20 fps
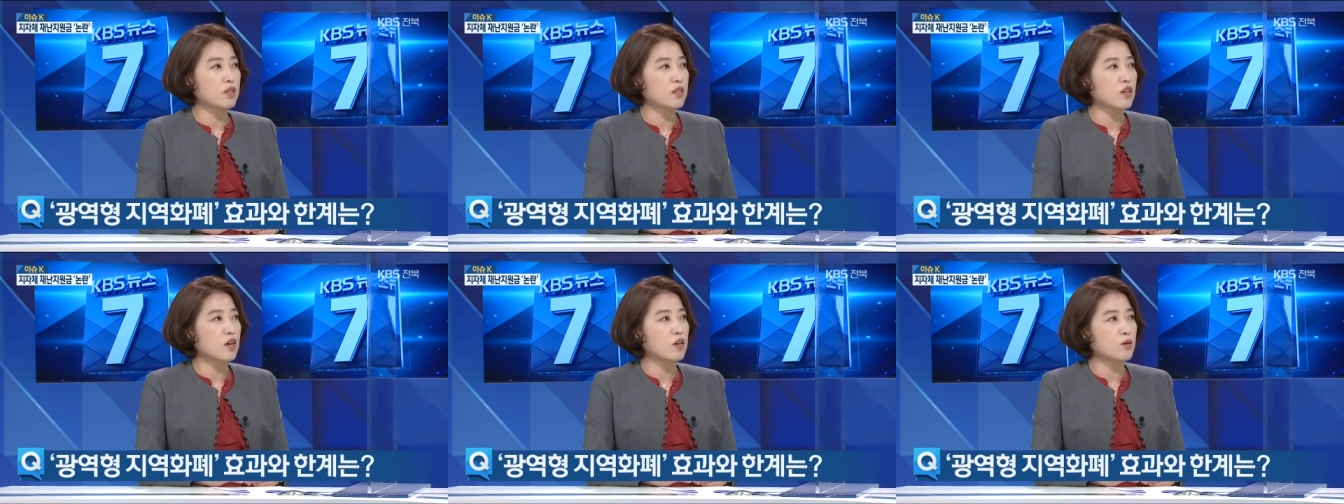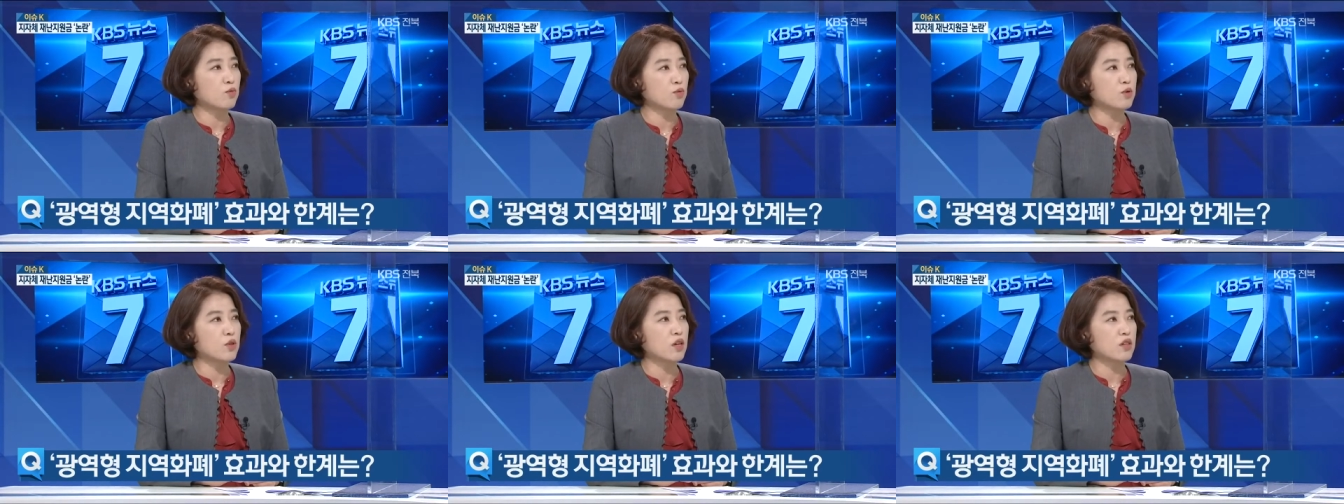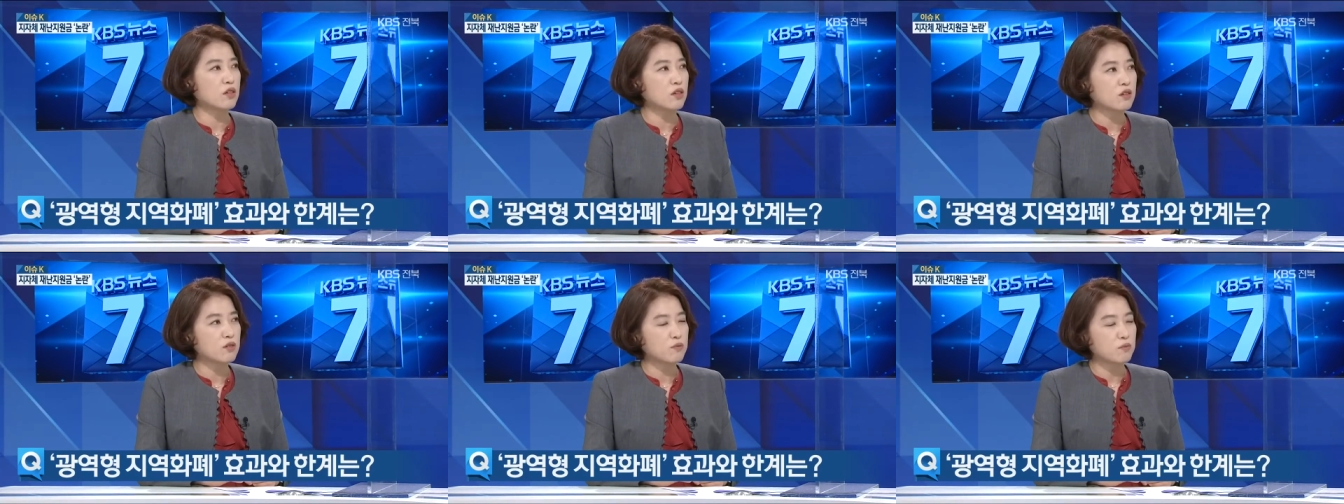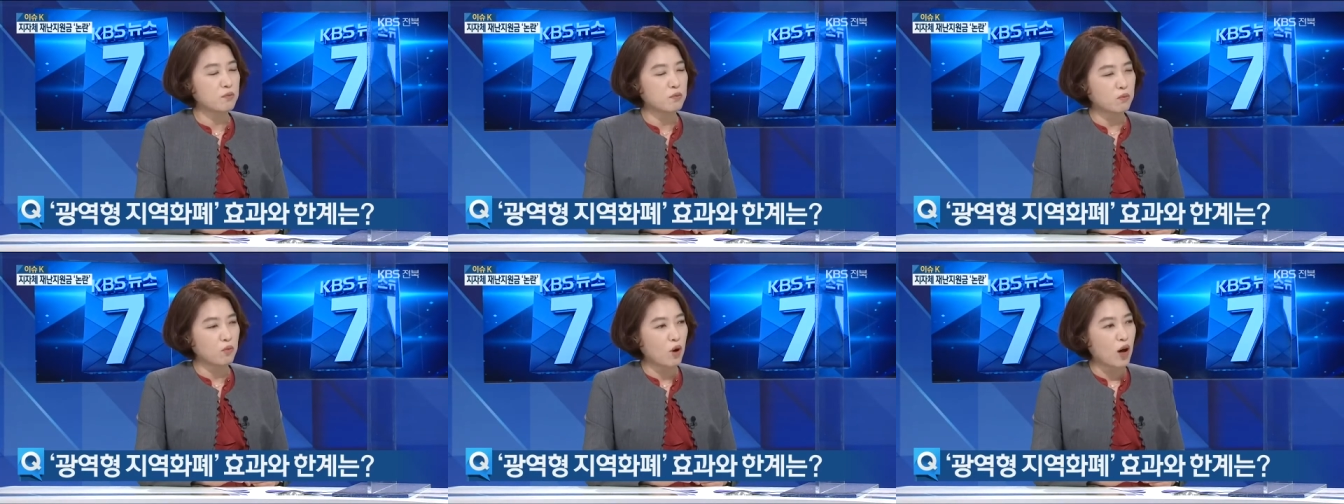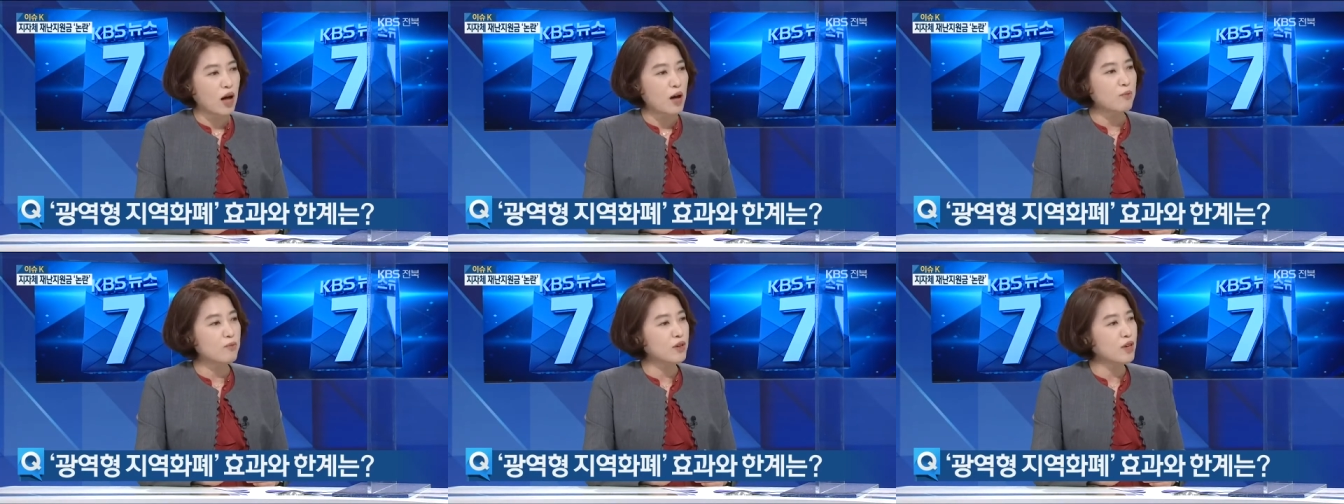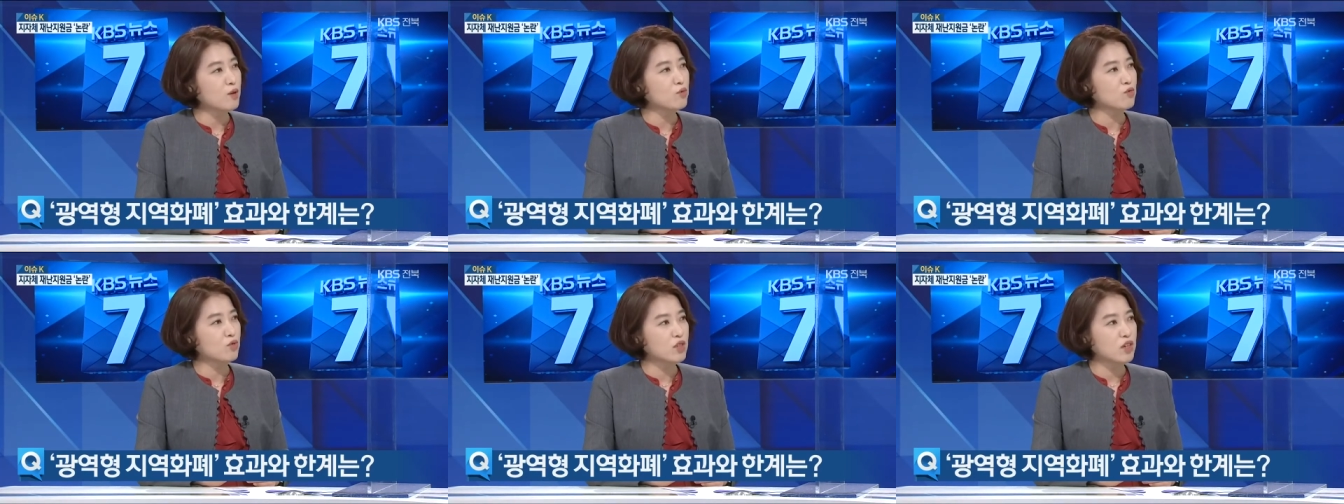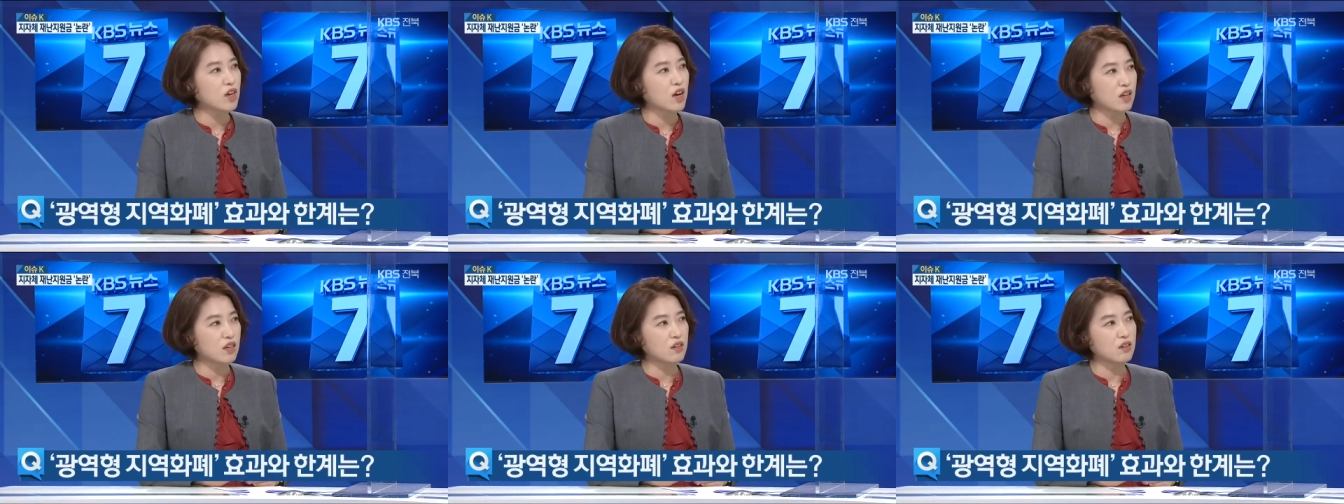있다기보다는 뭐 합의의
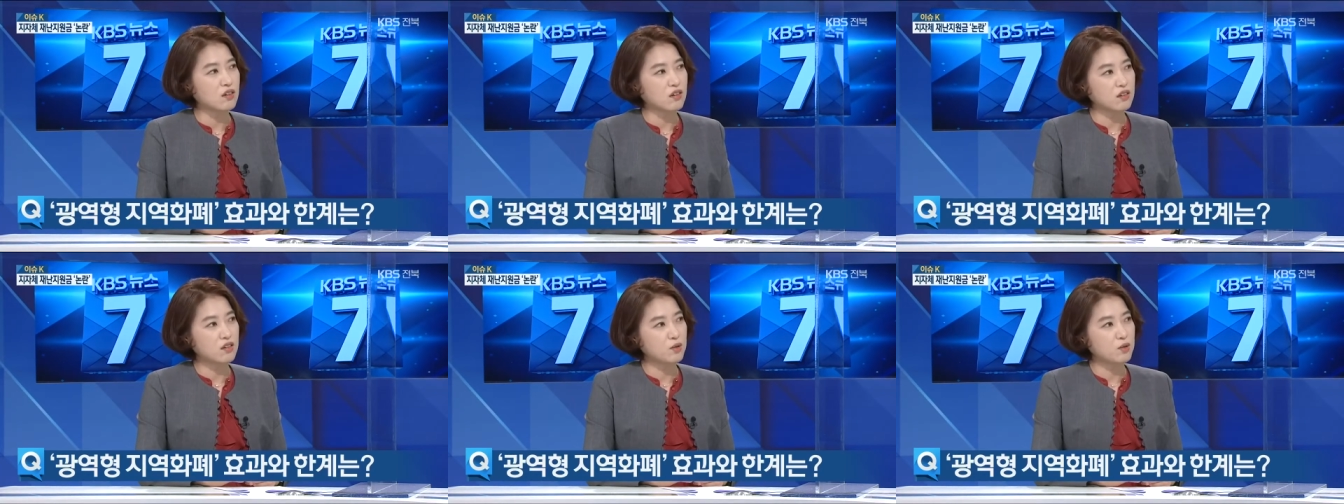문제가 아닐까